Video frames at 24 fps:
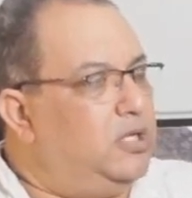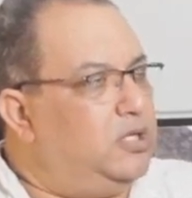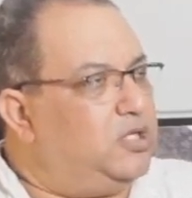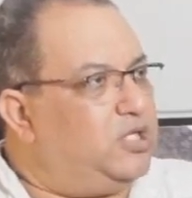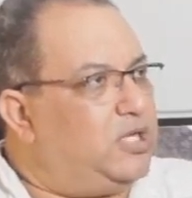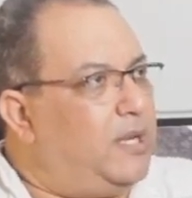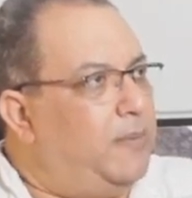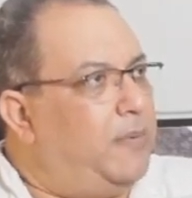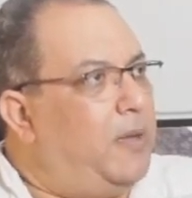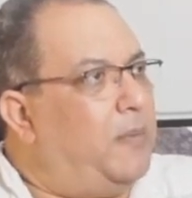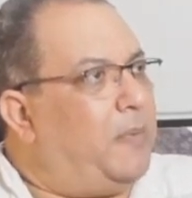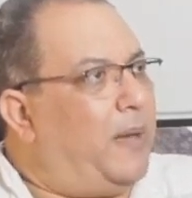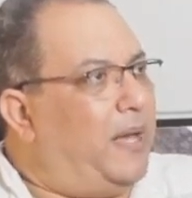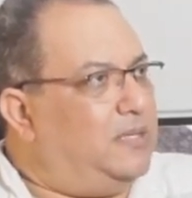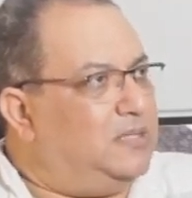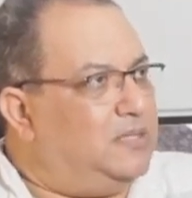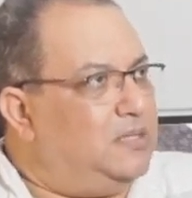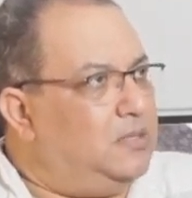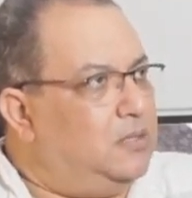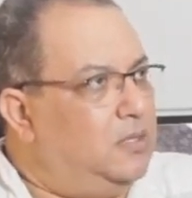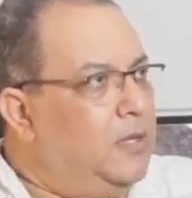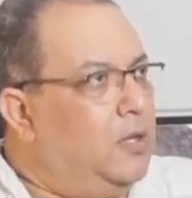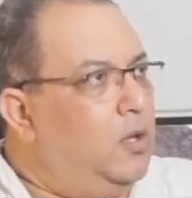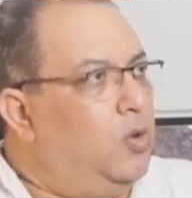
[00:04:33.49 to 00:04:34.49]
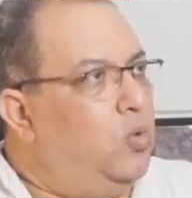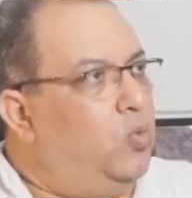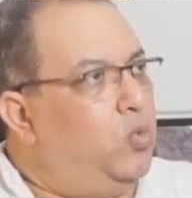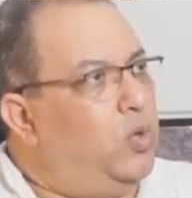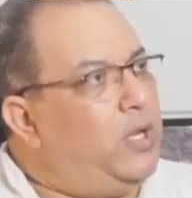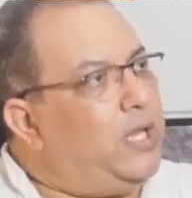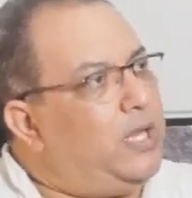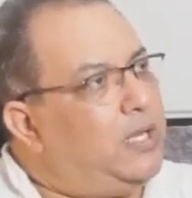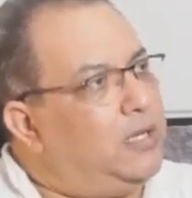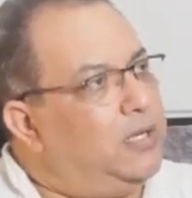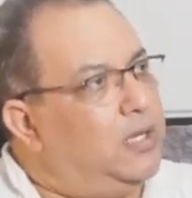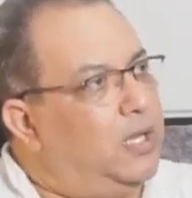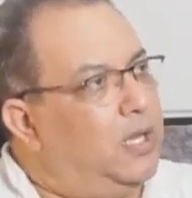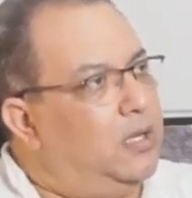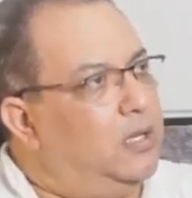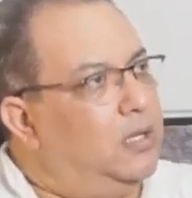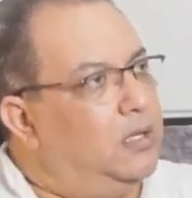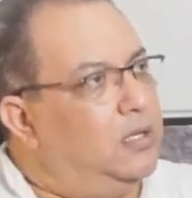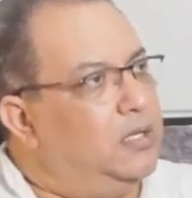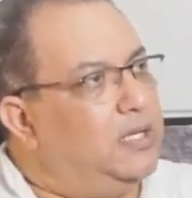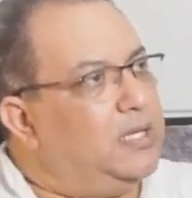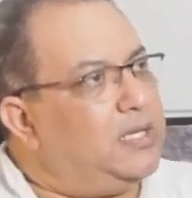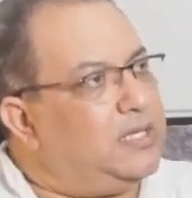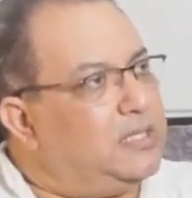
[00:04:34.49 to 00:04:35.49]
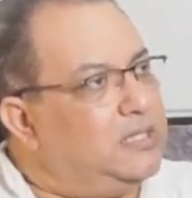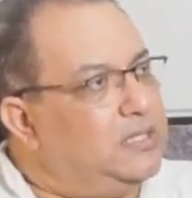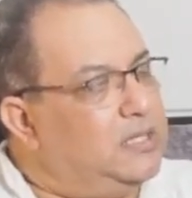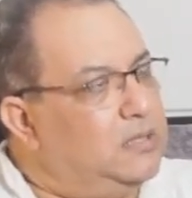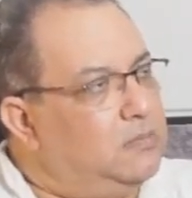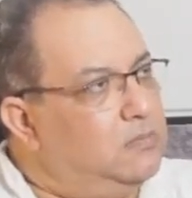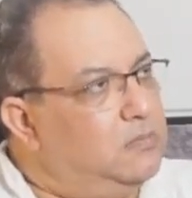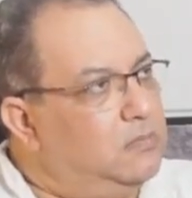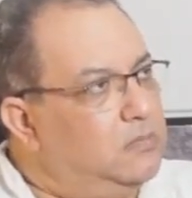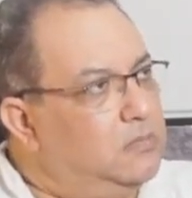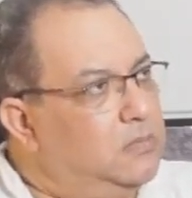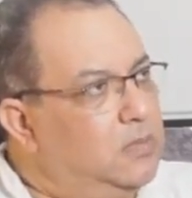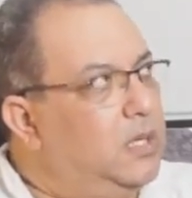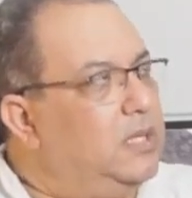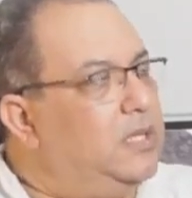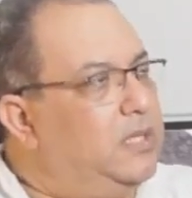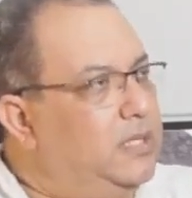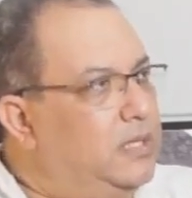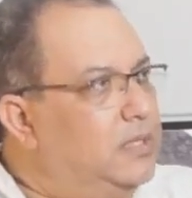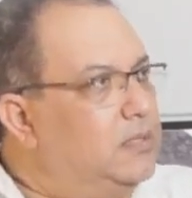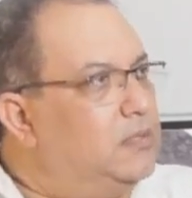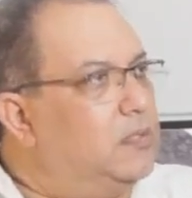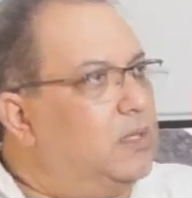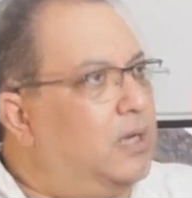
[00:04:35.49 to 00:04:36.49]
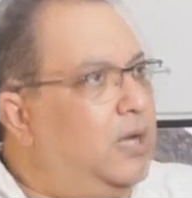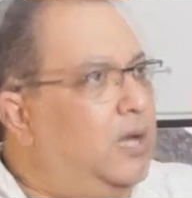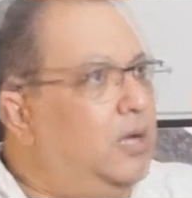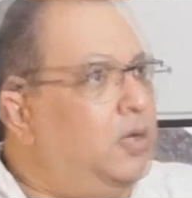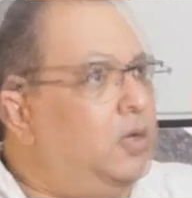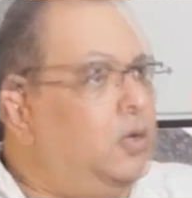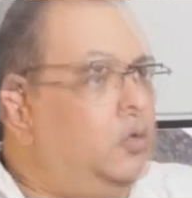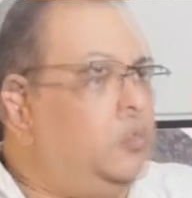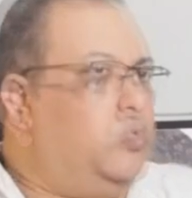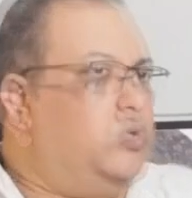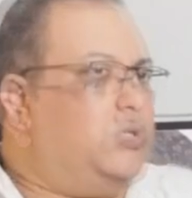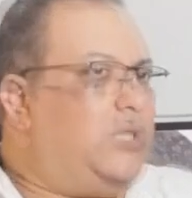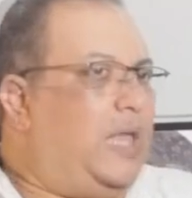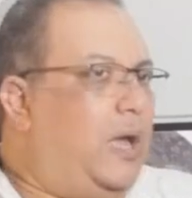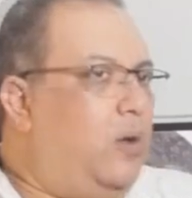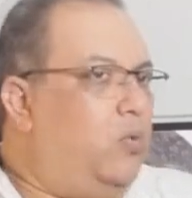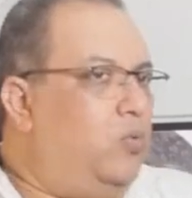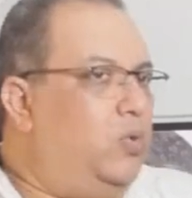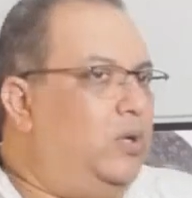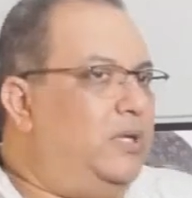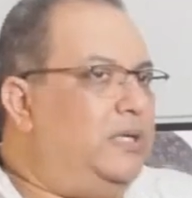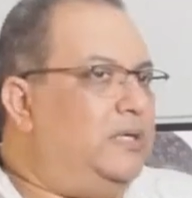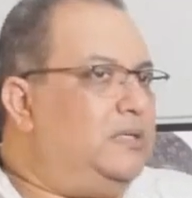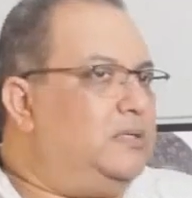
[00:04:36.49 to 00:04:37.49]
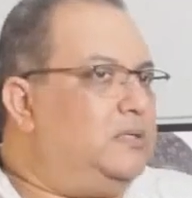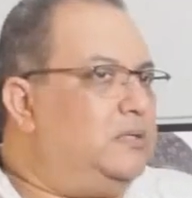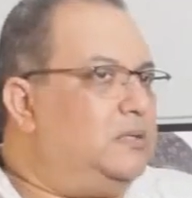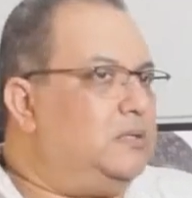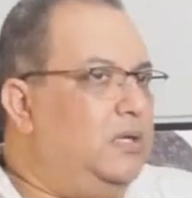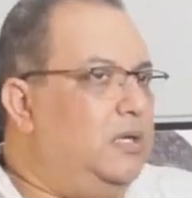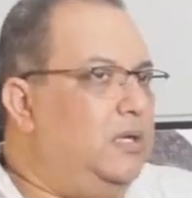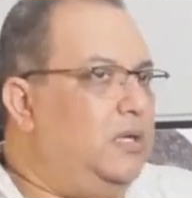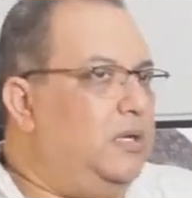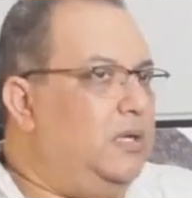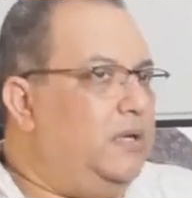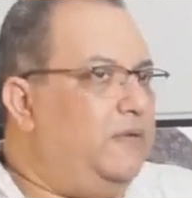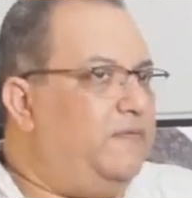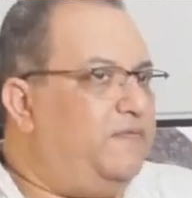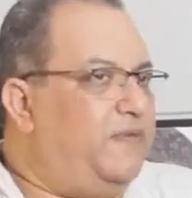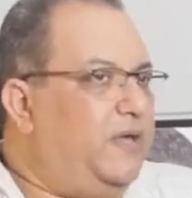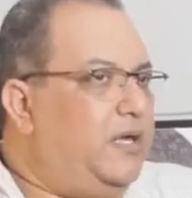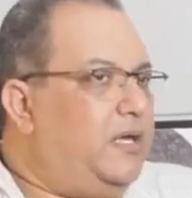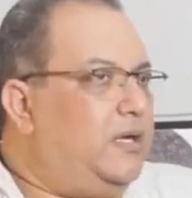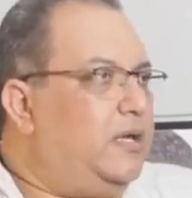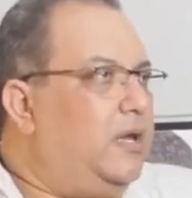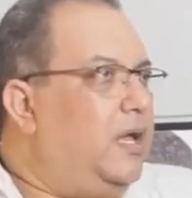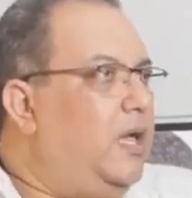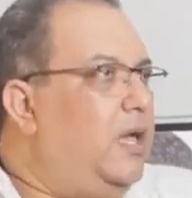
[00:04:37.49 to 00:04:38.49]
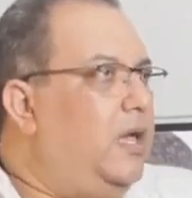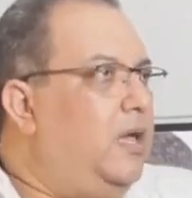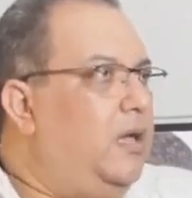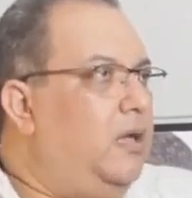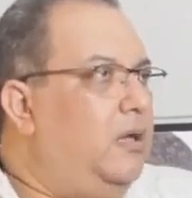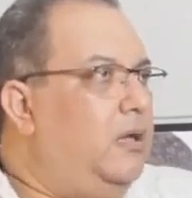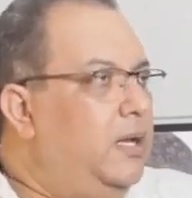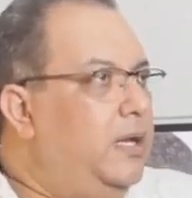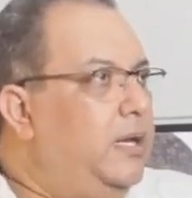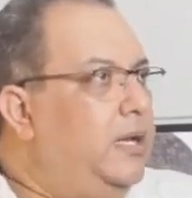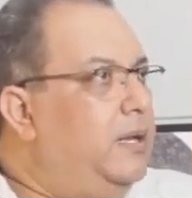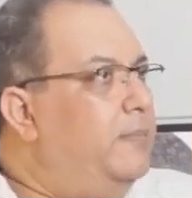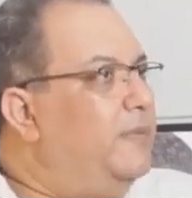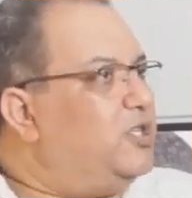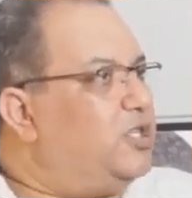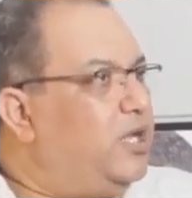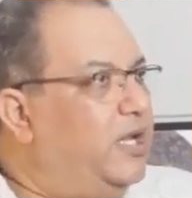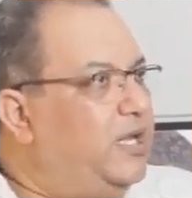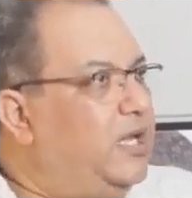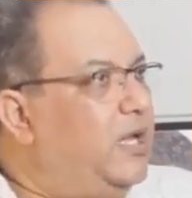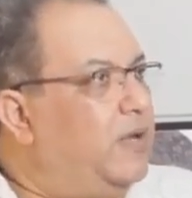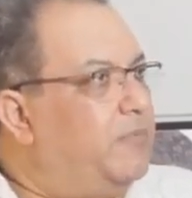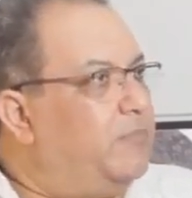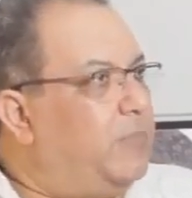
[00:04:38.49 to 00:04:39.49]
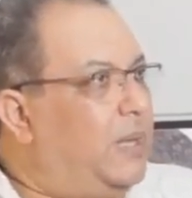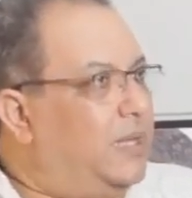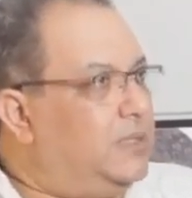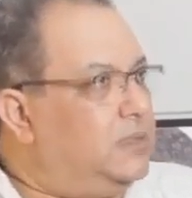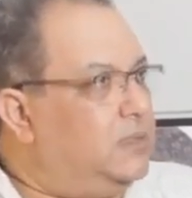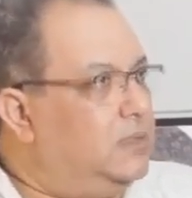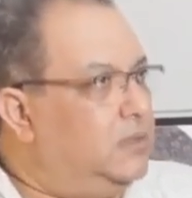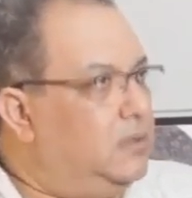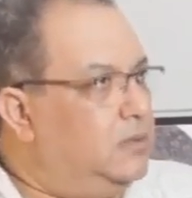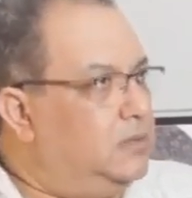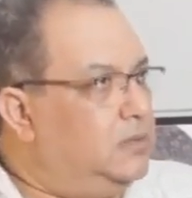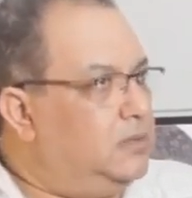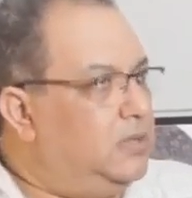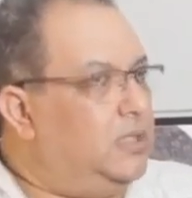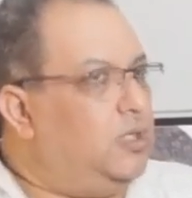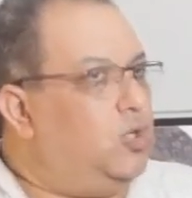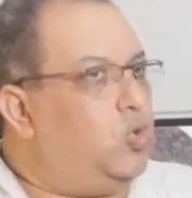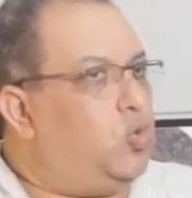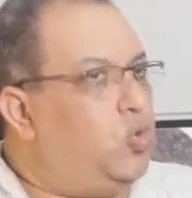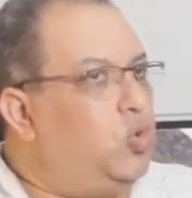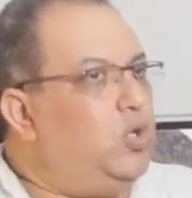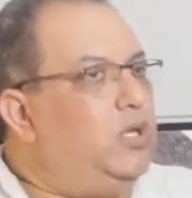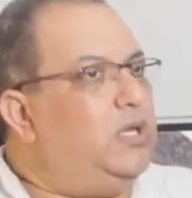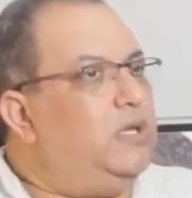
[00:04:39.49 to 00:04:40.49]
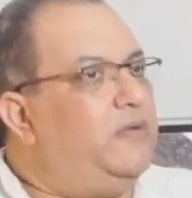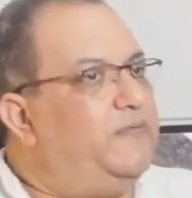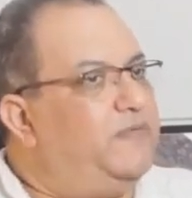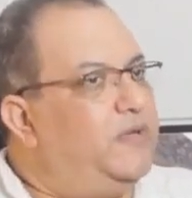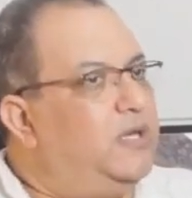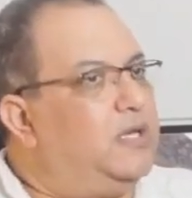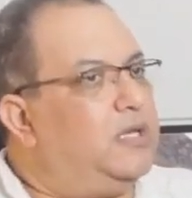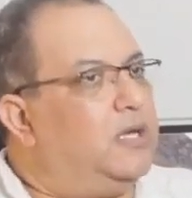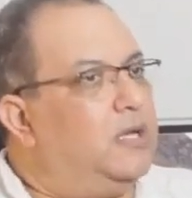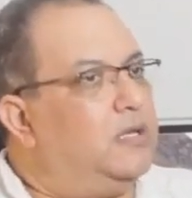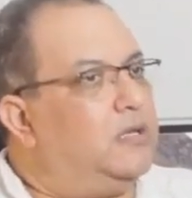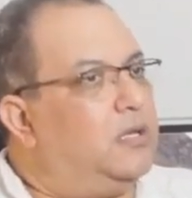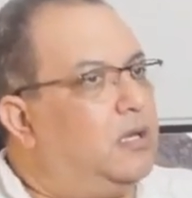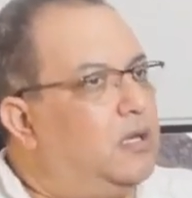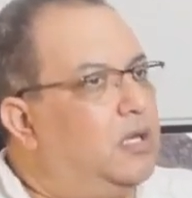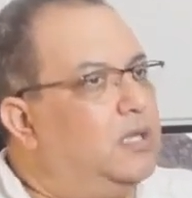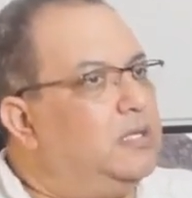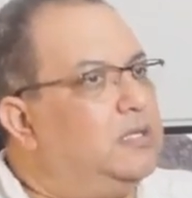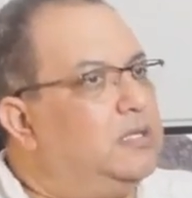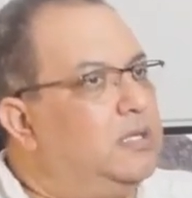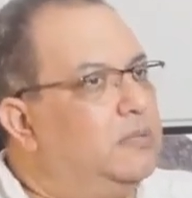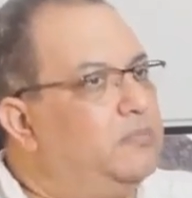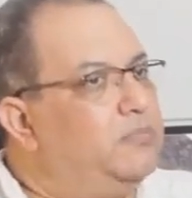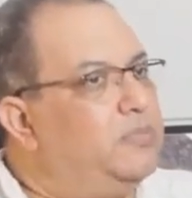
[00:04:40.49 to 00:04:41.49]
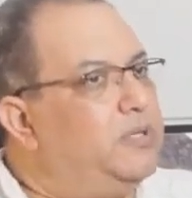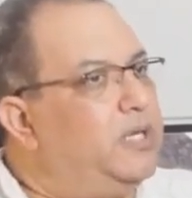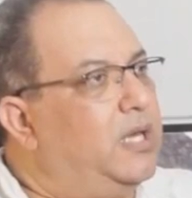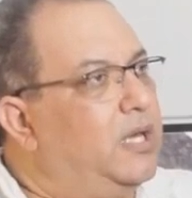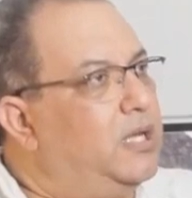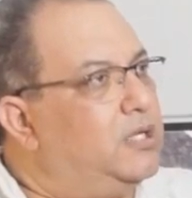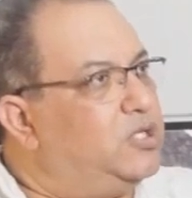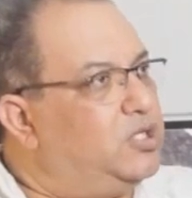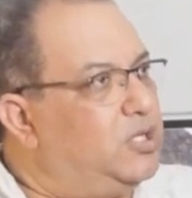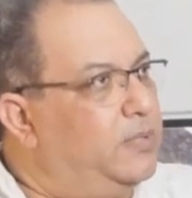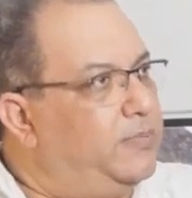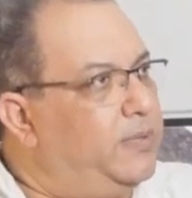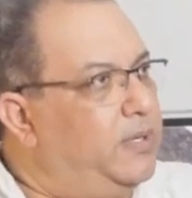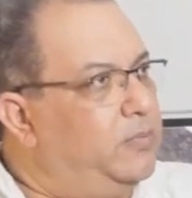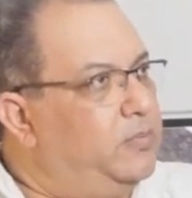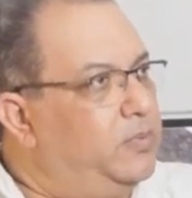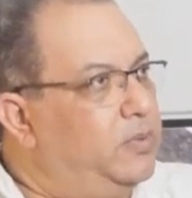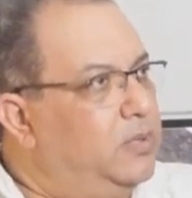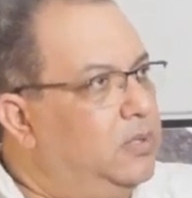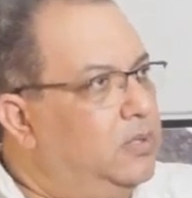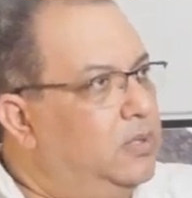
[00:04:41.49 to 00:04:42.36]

الشباب عايزين ايه واحنا نخدم اللي نقدر عليه وتحولت الفكره لمشاريع بعد كده يعني كل فكره تقدم بيها الشباب